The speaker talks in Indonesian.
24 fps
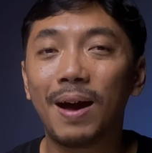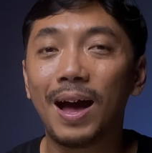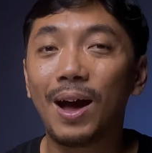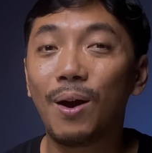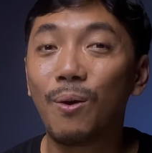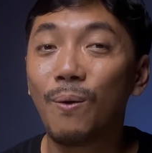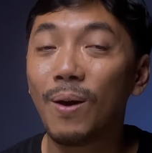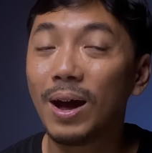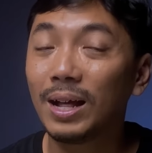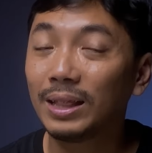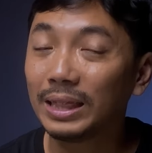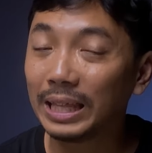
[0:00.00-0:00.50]

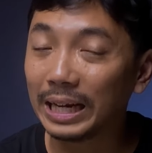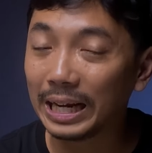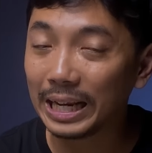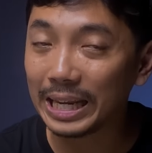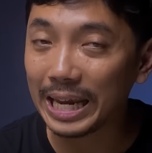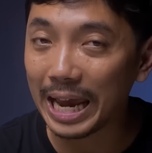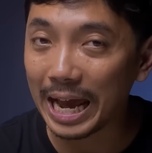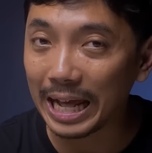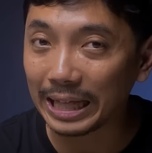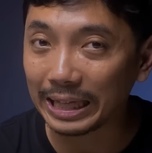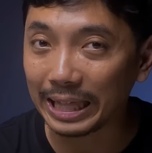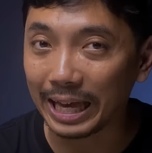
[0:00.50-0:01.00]
bahwa
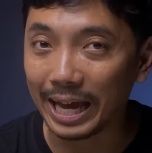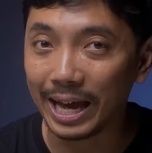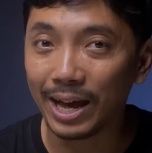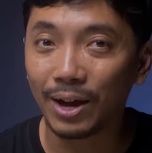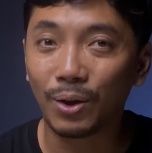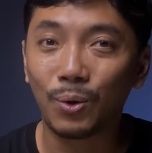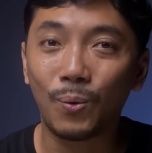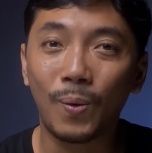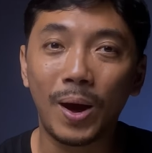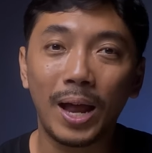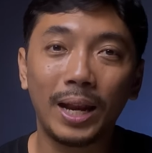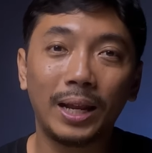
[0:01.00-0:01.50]

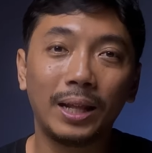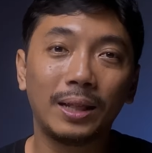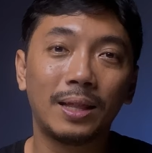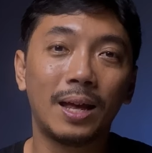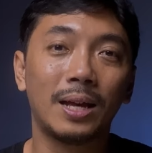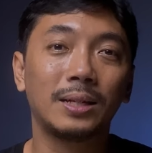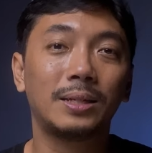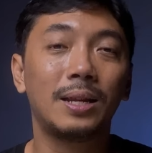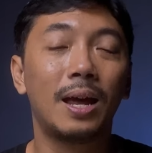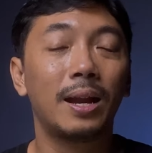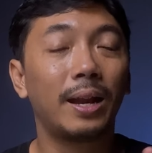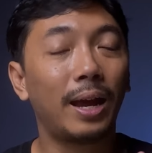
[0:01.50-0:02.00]
ternyata
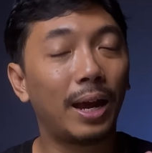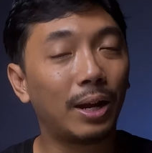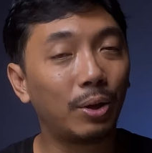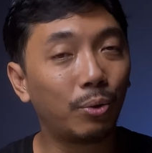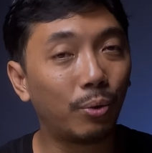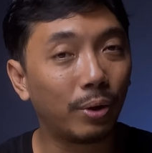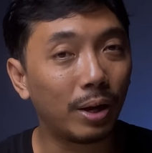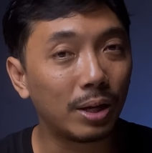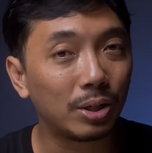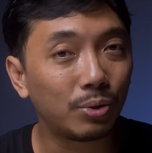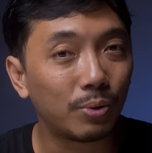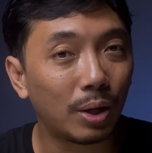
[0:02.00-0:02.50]
kualitas dan
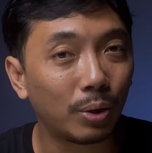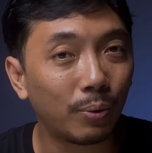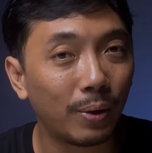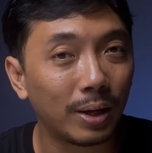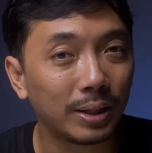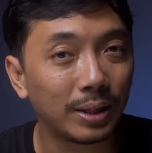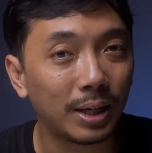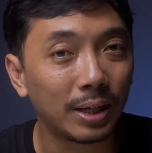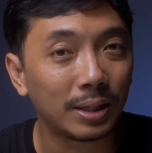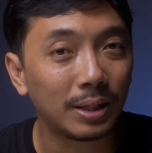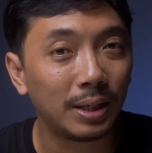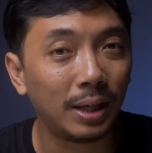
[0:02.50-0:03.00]
endurance suatu
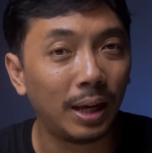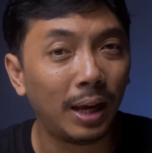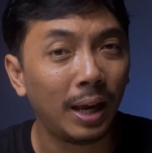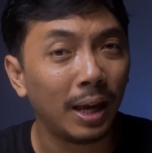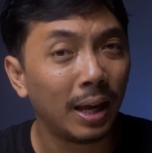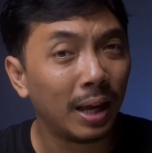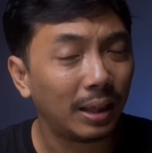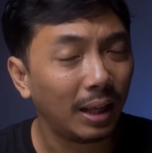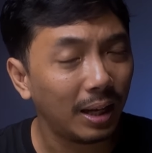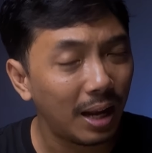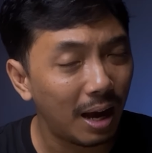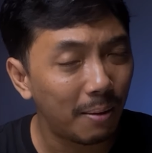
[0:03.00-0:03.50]

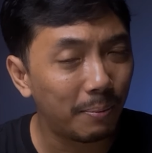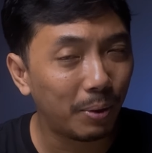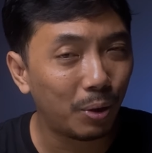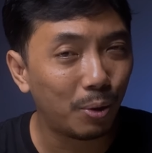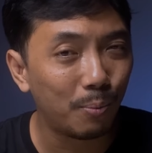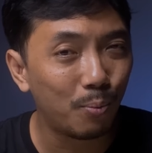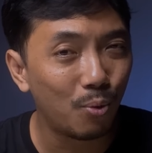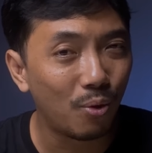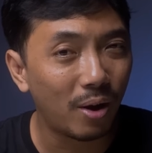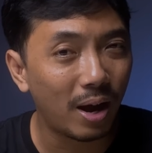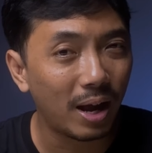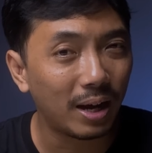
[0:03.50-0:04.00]
SSD tidak
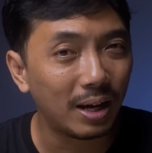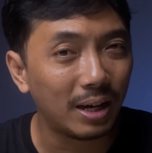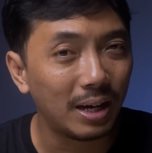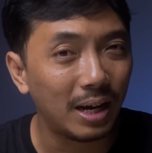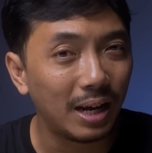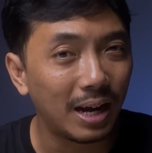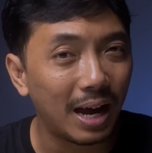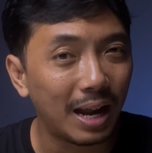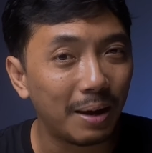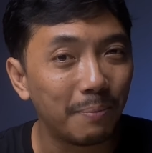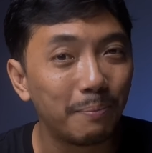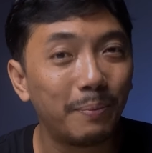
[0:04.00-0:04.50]
berhubungan
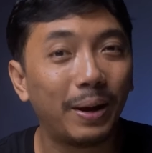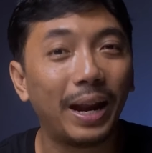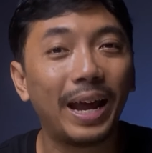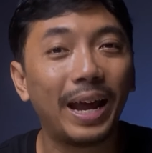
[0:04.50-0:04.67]
dengan